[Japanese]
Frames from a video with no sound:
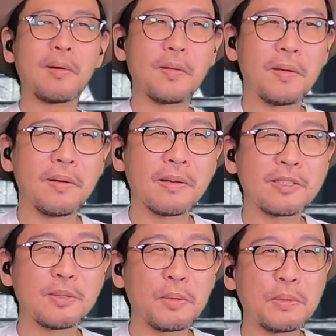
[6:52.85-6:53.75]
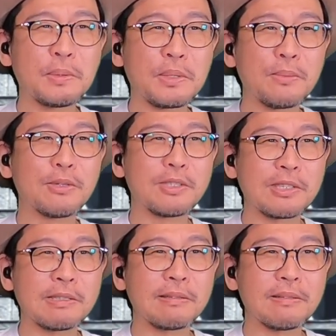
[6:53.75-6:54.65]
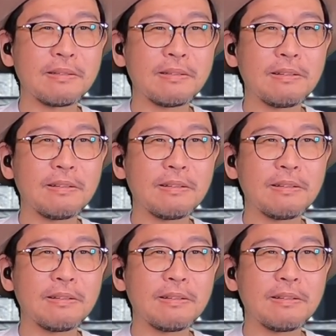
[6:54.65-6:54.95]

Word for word: かなそういう気持ち。